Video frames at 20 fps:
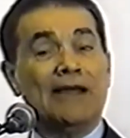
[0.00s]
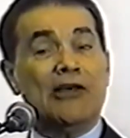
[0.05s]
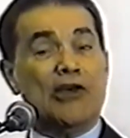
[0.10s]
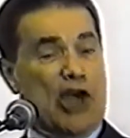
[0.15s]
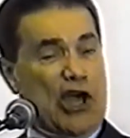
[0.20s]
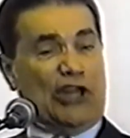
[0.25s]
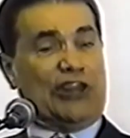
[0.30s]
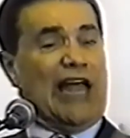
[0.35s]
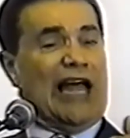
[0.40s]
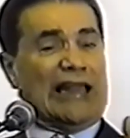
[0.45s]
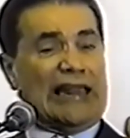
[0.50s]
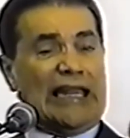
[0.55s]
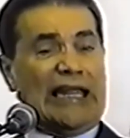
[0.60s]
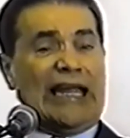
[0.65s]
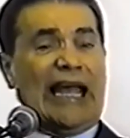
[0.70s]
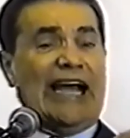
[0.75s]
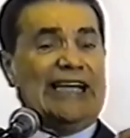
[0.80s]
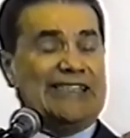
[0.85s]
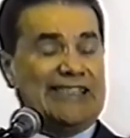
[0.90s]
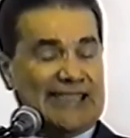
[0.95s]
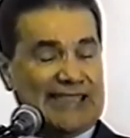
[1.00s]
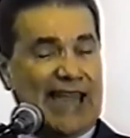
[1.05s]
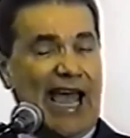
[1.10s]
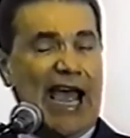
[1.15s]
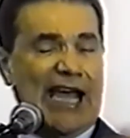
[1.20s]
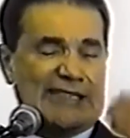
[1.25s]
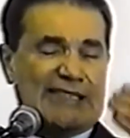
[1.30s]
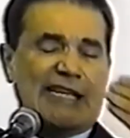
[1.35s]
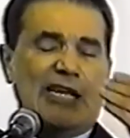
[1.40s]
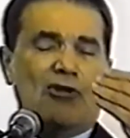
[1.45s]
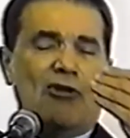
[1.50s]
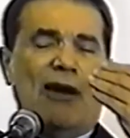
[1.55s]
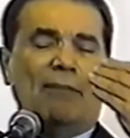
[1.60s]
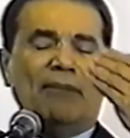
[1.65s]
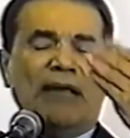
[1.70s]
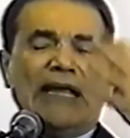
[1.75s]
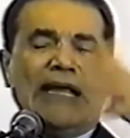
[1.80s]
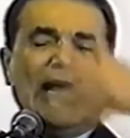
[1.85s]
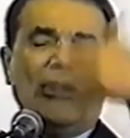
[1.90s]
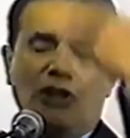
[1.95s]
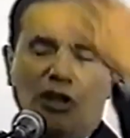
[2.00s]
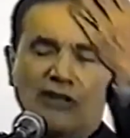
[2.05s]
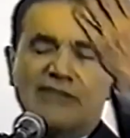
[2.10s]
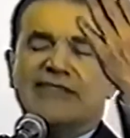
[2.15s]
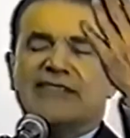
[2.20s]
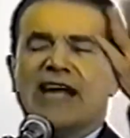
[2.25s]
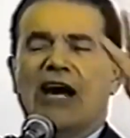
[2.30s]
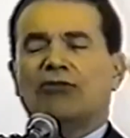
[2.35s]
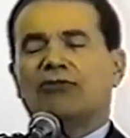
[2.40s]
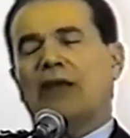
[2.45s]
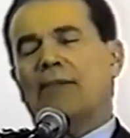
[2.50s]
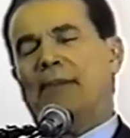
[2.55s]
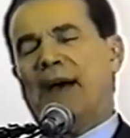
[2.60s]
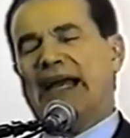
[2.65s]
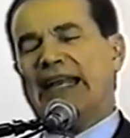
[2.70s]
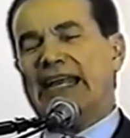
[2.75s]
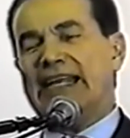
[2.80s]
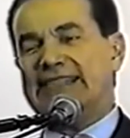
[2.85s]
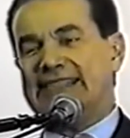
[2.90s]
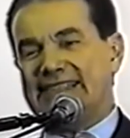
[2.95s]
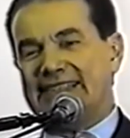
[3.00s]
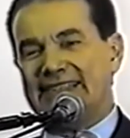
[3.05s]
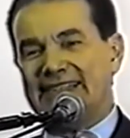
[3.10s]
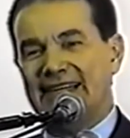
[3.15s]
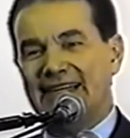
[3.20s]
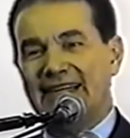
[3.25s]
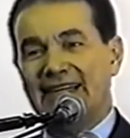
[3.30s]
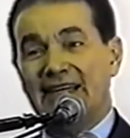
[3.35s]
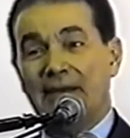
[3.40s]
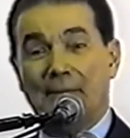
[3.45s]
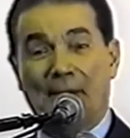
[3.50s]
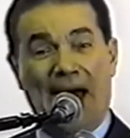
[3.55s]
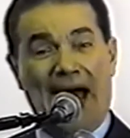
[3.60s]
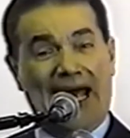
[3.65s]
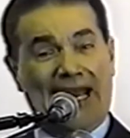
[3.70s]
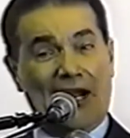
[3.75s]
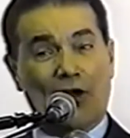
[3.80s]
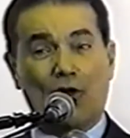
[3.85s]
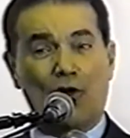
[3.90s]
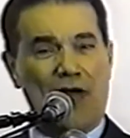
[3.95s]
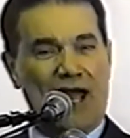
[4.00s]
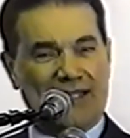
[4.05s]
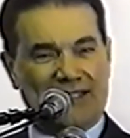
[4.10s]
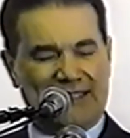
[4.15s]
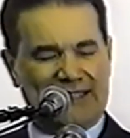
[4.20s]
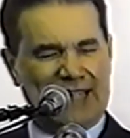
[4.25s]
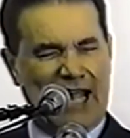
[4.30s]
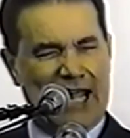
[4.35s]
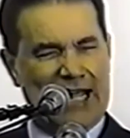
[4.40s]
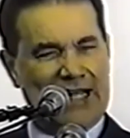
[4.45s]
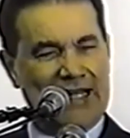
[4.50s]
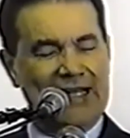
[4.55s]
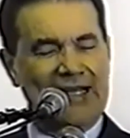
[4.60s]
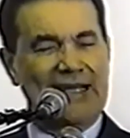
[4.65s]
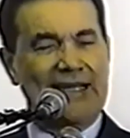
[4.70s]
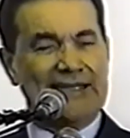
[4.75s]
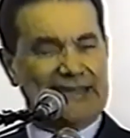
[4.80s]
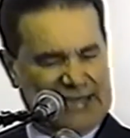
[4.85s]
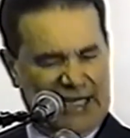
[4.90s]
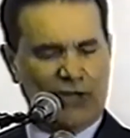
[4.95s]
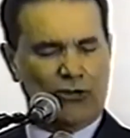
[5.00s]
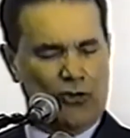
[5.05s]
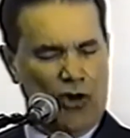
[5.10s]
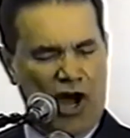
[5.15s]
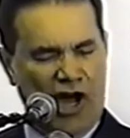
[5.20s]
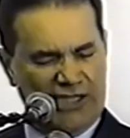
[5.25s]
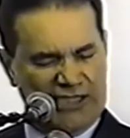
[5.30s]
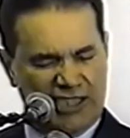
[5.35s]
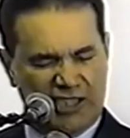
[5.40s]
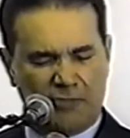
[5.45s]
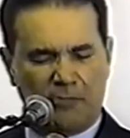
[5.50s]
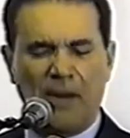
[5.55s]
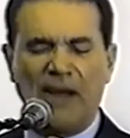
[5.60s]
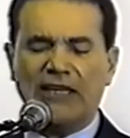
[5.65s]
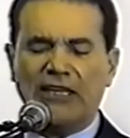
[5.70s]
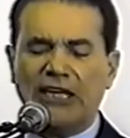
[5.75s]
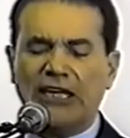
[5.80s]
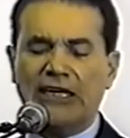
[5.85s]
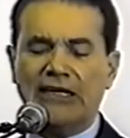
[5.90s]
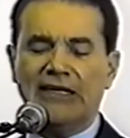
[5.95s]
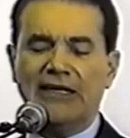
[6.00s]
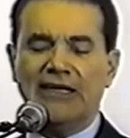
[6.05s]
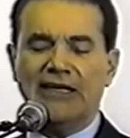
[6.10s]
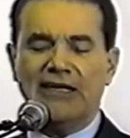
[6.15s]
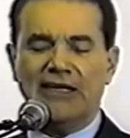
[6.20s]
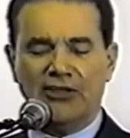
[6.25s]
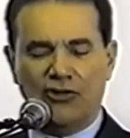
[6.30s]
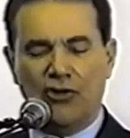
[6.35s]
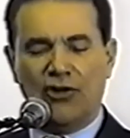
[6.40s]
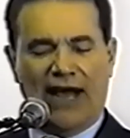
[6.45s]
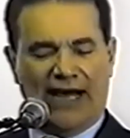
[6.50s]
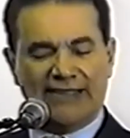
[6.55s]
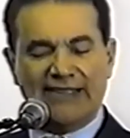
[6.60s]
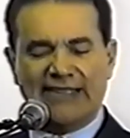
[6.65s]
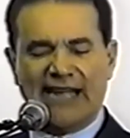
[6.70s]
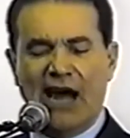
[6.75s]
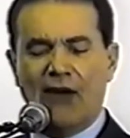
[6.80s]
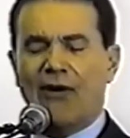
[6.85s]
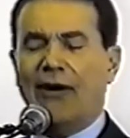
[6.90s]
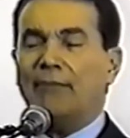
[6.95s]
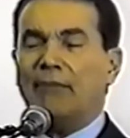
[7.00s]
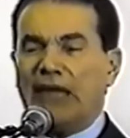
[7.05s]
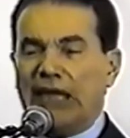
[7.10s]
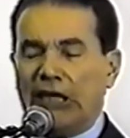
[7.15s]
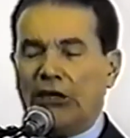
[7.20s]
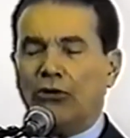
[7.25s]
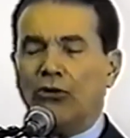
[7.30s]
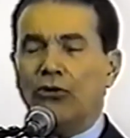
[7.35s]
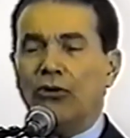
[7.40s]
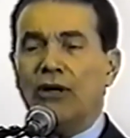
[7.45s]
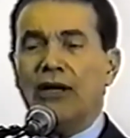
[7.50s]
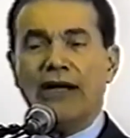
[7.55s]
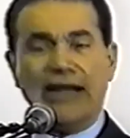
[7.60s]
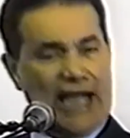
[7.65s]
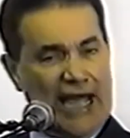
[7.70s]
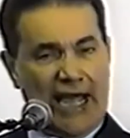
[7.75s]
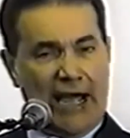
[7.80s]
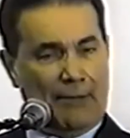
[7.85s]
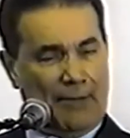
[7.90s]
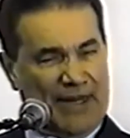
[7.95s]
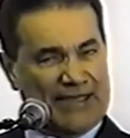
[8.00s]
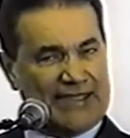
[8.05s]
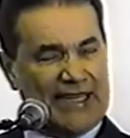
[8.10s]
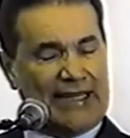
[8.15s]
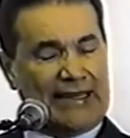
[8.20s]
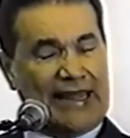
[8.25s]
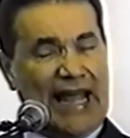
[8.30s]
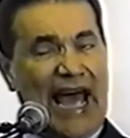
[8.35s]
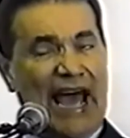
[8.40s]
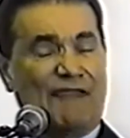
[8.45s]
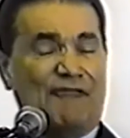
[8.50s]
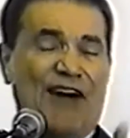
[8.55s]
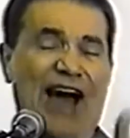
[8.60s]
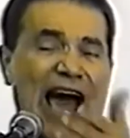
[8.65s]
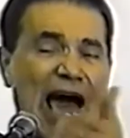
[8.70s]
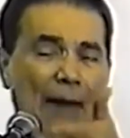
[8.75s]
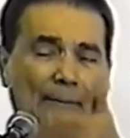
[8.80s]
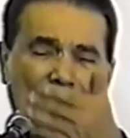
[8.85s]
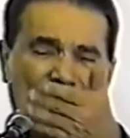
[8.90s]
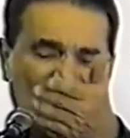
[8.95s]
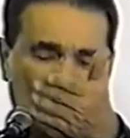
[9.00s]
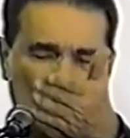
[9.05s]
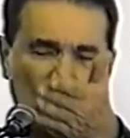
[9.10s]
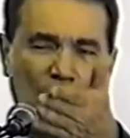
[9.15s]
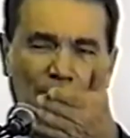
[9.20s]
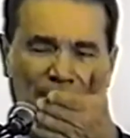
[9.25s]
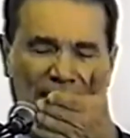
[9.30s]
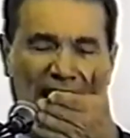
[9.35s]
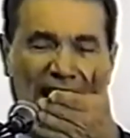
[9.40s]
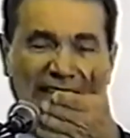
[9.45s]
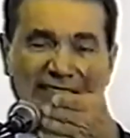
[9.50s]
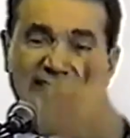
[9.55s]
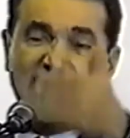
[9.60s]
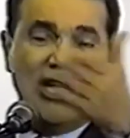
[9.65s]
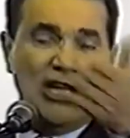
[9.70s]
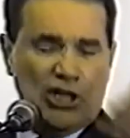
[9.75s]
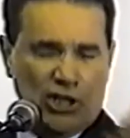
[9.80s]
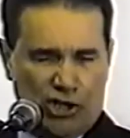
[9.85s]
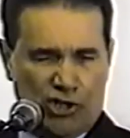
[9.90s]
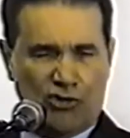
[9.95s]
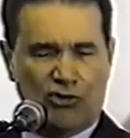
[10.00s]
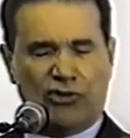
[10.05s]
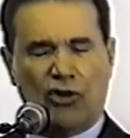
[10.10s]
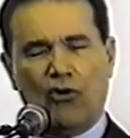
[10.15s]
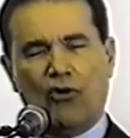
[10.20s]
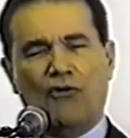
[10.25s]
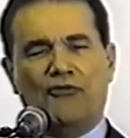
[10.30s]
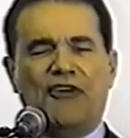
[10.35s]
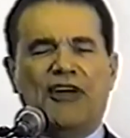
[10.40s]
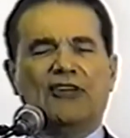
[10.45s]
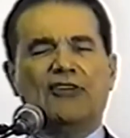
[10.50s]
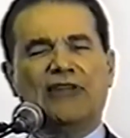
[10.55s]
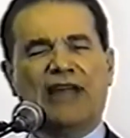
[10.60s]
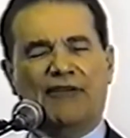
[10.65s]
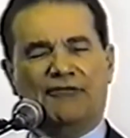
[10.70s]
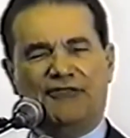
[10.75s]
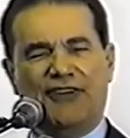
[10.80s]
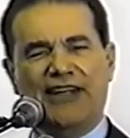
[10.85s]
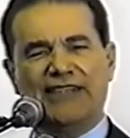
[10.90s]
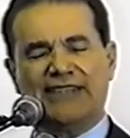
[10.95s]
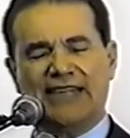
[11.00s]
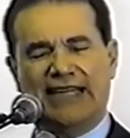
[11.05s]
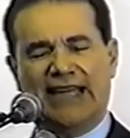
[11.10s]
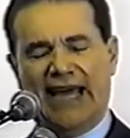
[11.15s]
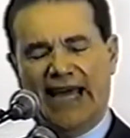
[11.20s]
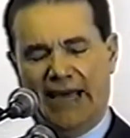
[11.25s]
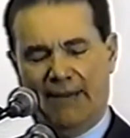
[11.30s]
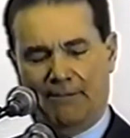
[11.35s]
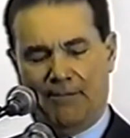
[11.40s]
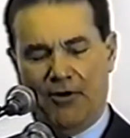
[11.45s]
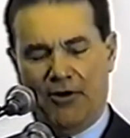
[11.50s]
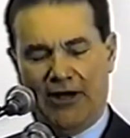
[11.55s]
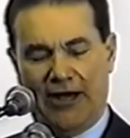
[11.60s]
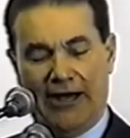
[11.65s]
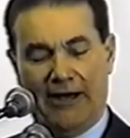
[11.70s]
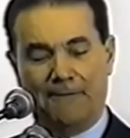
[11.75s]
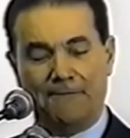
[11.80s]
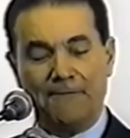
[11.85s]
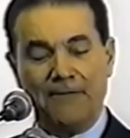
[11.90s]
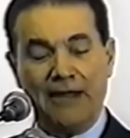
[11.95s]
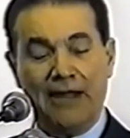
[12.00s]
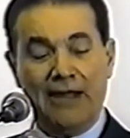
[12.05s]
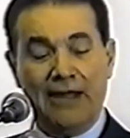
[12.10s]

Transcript: E dali a estência de uma amiga deu um salto em Paris para conhecer, sendo hóspede de um casal amigo que representava a Petrobras junto ao governo da França na época.